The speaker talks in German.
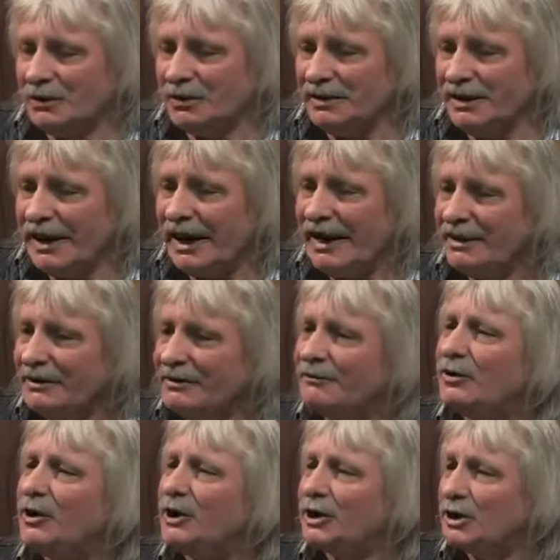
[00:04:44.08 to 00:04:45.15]
Und die alten
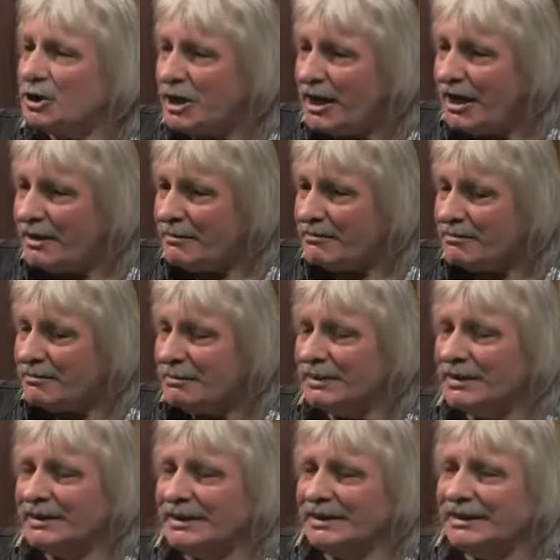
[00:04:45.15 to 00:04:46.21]
Völker schreiben,
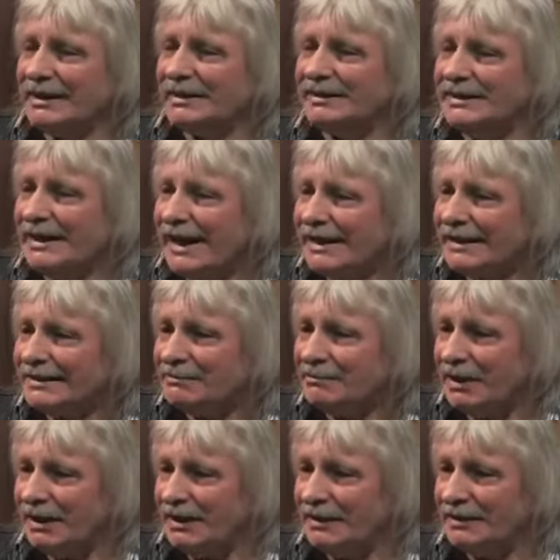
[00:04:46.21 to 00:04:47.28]
dass jedes
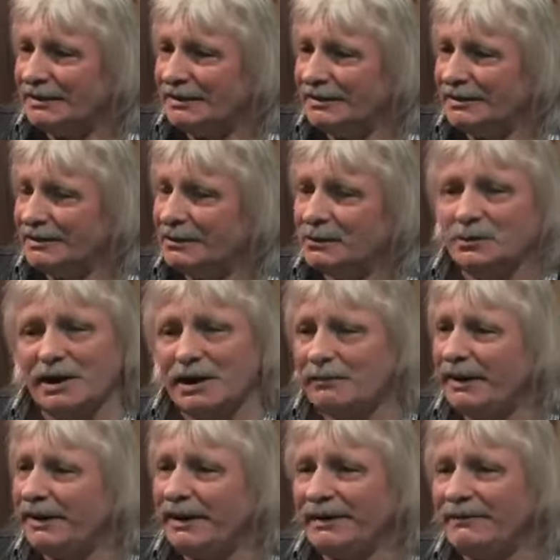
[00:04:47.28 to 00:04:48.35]
Mal,
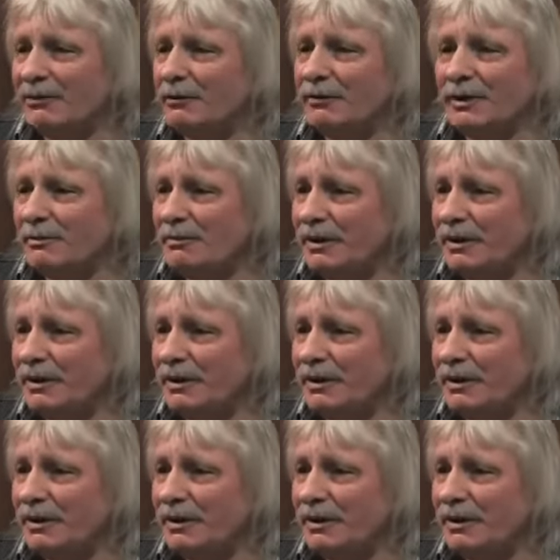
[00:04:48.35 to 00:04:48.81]
unabhängig vom